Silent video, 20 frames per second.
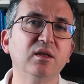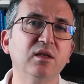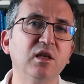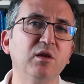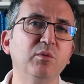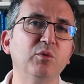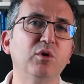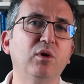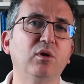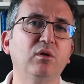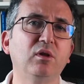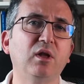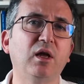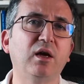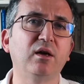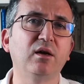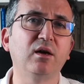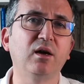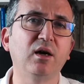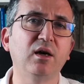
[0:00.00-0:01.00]

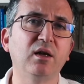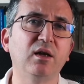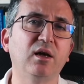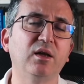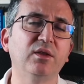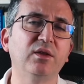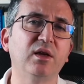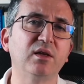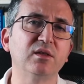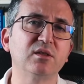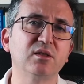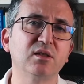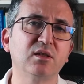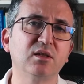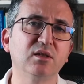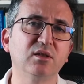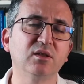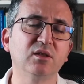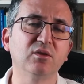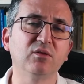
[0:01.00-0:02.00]
gidemiyorlar hala daha
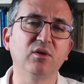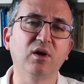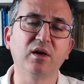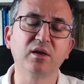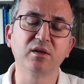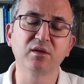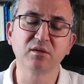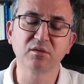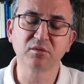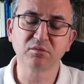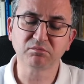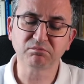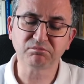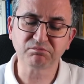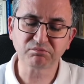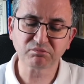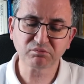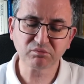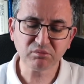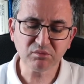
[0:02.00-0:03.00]
sıkıntı var
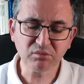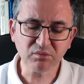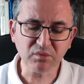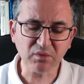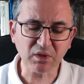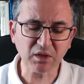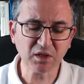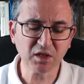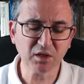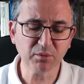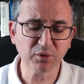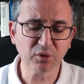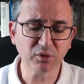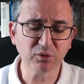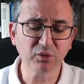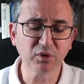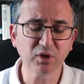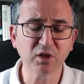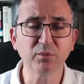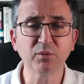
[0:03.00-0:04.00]
kim
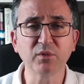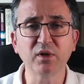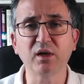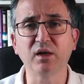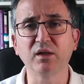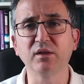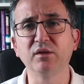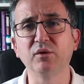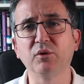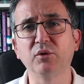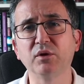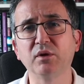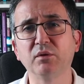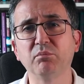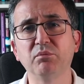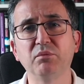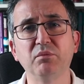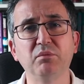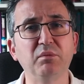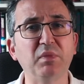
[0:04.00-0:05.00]
öldü kim kaldı o da
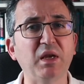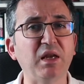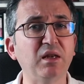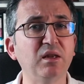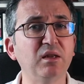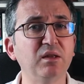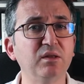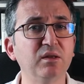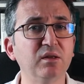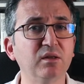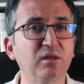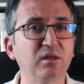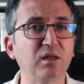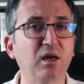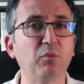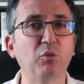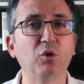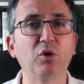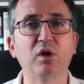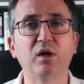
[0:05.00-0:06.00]
bellidir
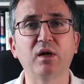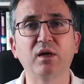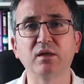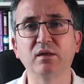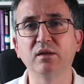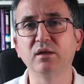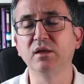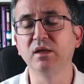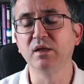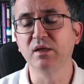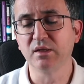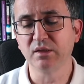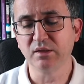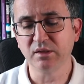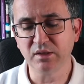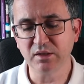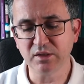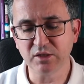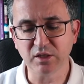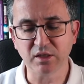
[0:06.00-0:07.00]
tam olarak
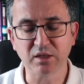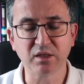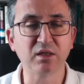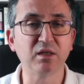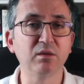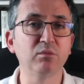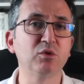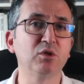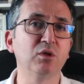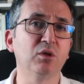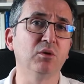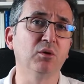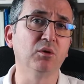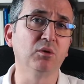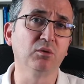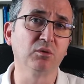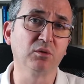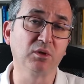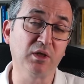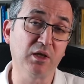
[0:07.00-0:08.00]
diyecek kimse
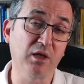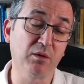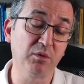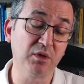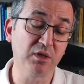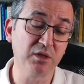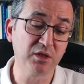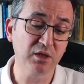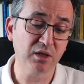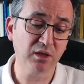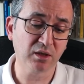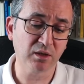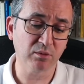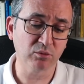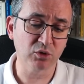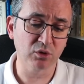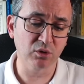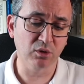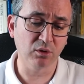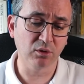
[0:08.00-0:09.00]
yok, diyebilecek
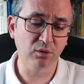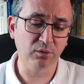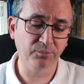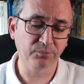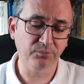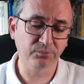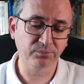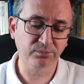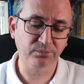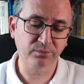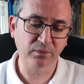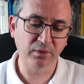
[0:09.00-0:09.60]
kimse yok.